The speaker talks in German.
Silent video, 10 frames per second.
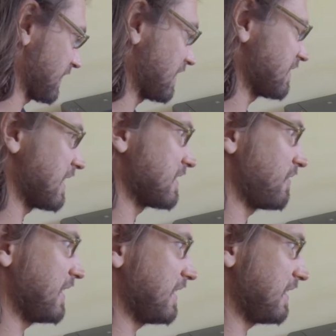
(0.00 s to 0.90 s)
Das heißt,
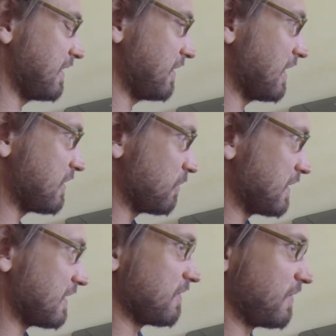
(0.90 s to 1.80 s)
wenn ich jetzt über
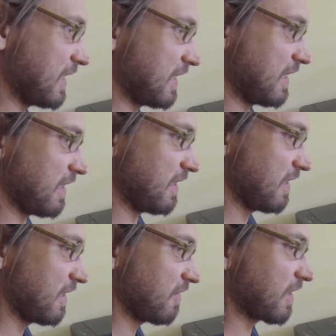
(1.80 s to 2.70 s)
diesen Weg gehe,
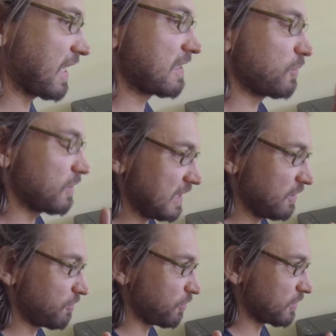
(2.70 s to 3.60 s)
kriegst du die
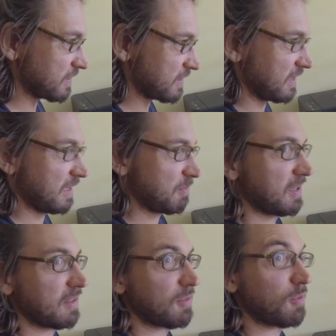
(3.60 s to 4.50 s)
Info, dass da
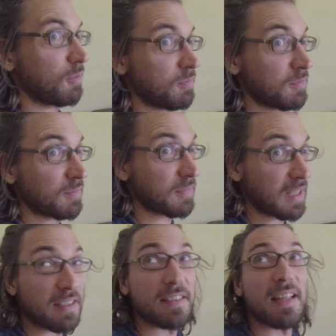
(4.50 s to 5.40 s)
jemand um
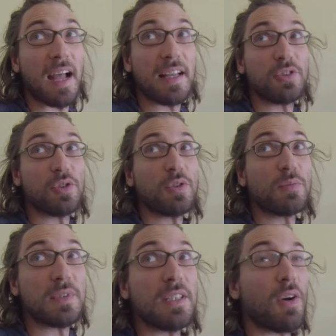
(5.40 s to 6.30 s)
Dankeschön das möchte. Dankeschön
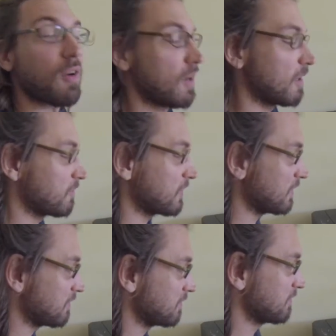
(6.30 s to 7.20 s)
um 10 Euro mhm. haben will.
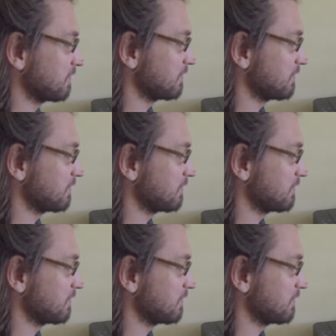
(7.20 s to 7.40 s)
Und